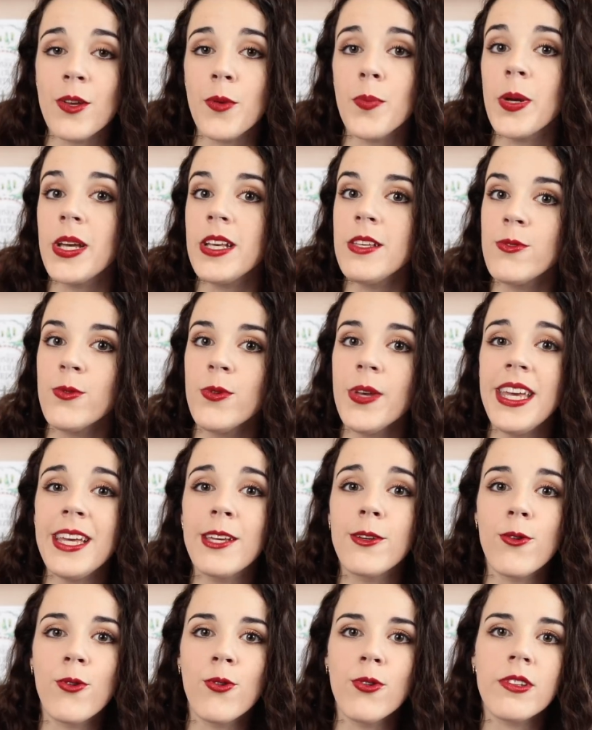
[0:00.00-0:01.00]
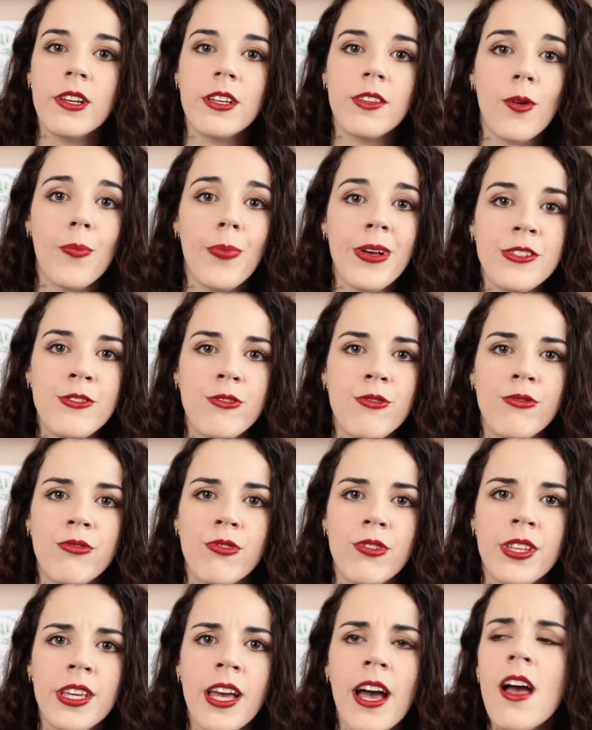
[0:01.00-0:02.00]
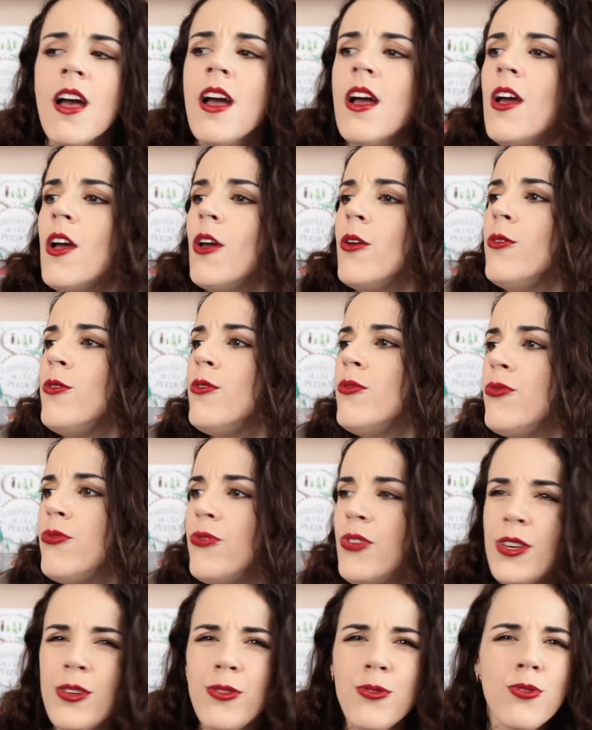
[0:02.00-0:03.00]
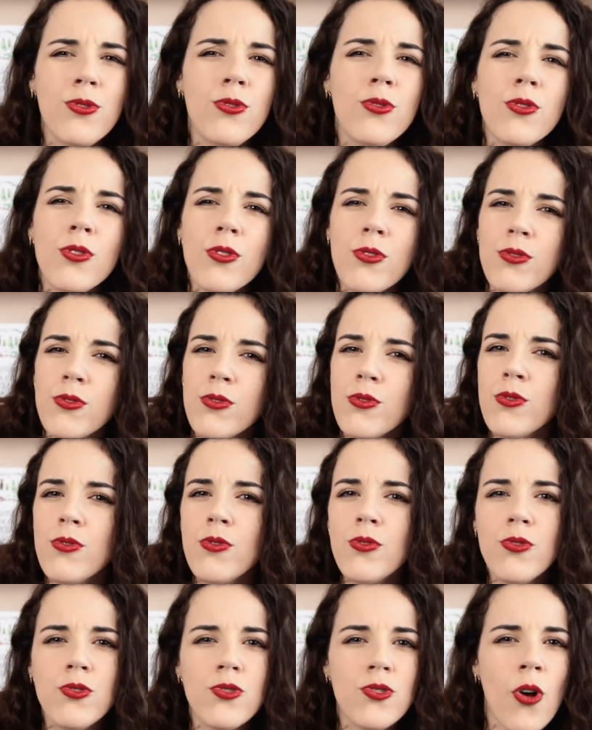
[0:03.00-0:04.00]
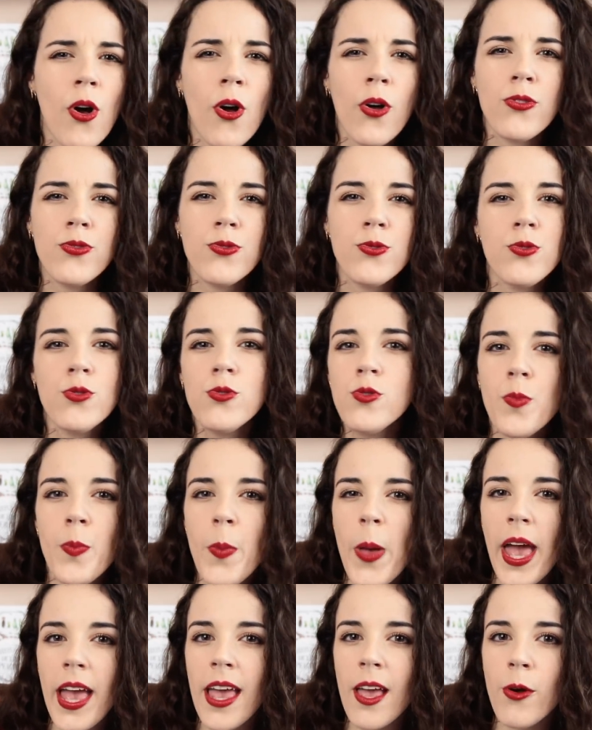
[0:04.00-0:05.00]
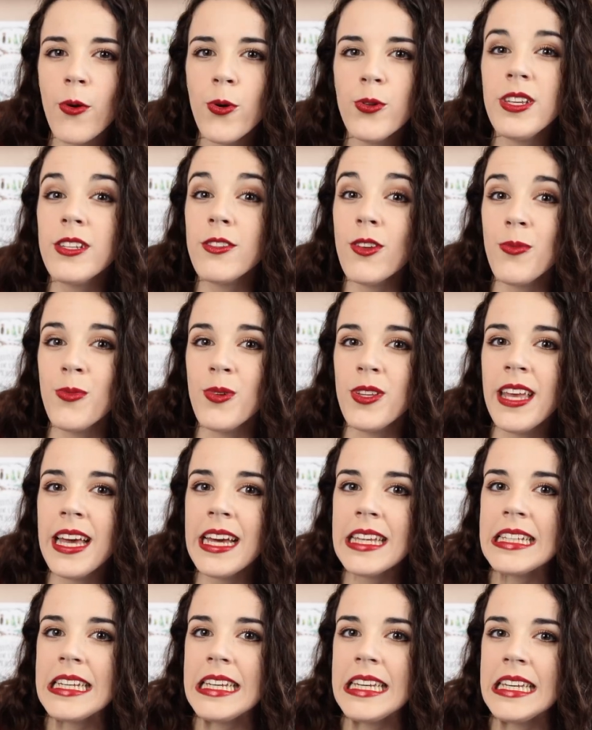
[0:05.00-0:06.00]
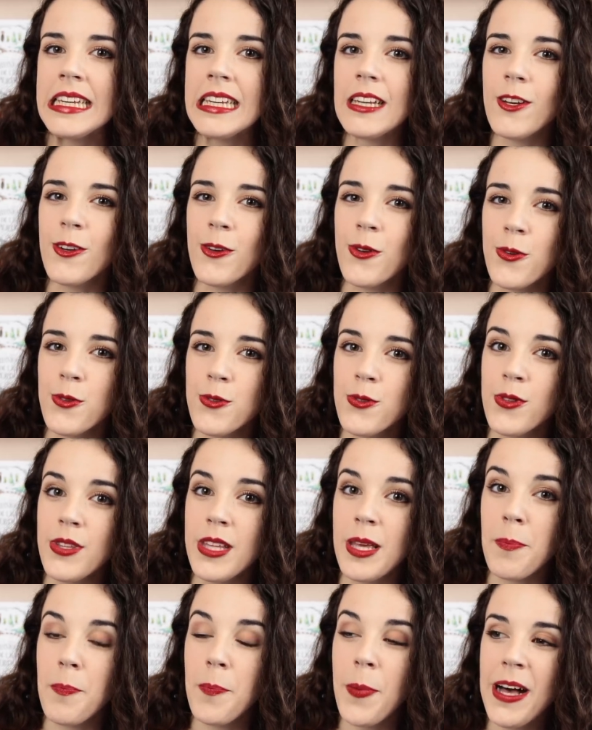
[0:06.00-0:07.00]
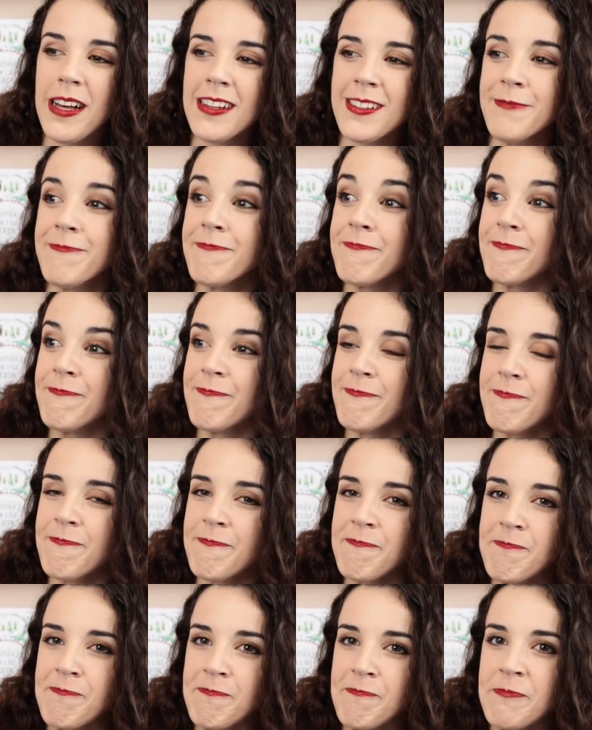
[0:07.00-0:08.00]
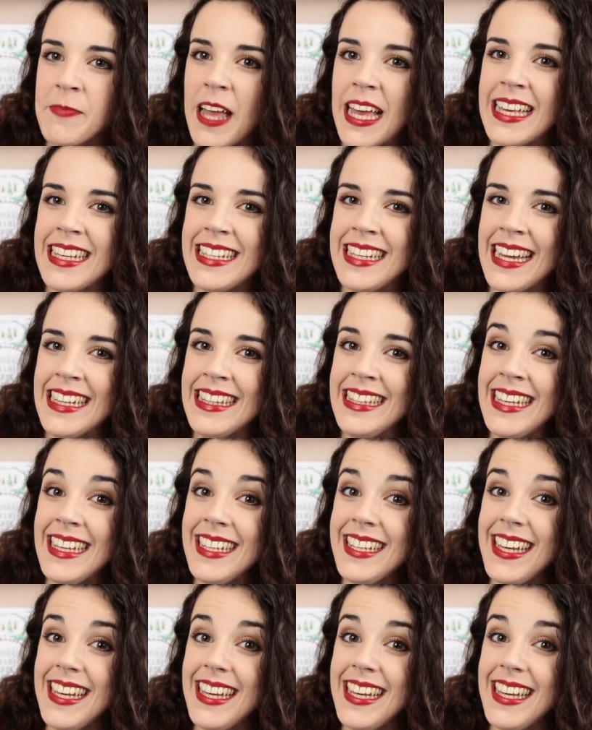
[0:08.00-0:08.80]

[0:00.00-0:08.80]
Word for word: en prison et que l'autre est en passe de devenir une figure de genre de super-héros des temps modernes et ce euh, ce n'est pas gagné